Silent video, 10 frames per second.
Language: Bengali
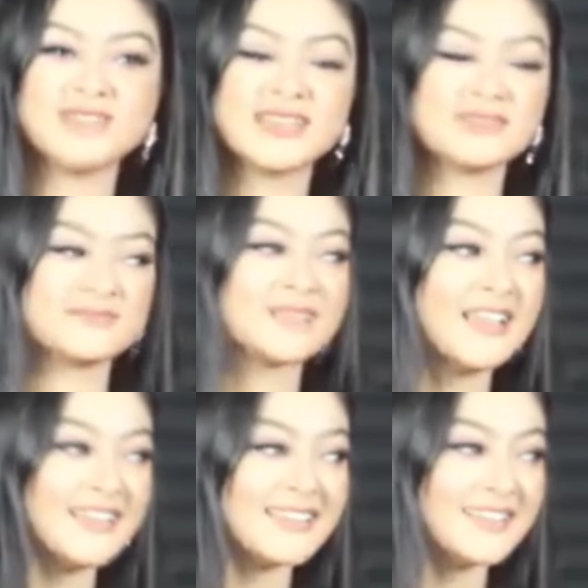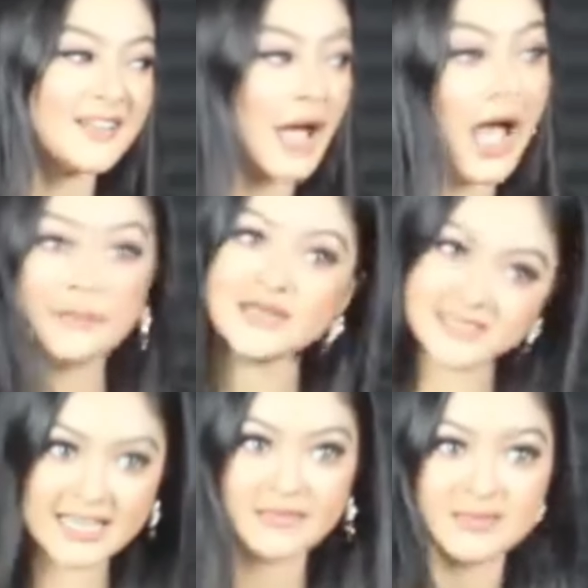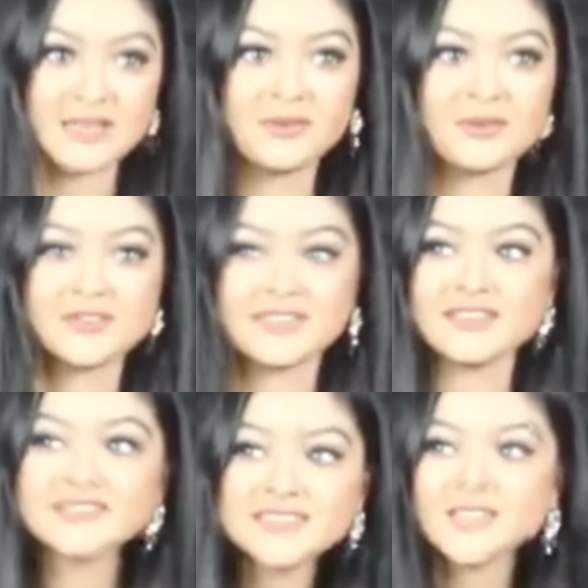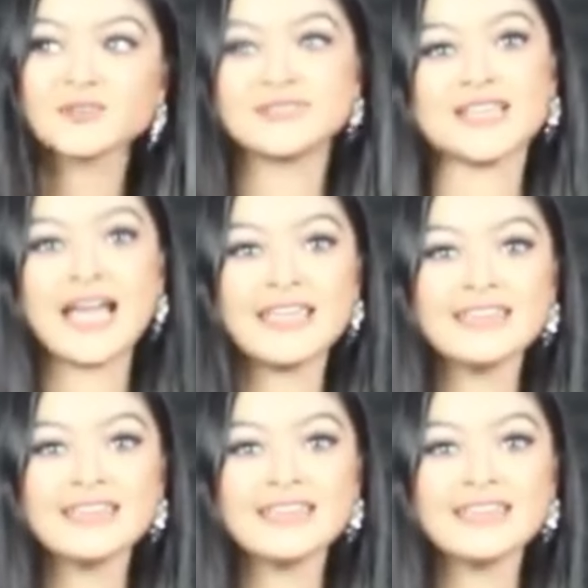মানে আমি চাই বিয়ে করতে সেও চায়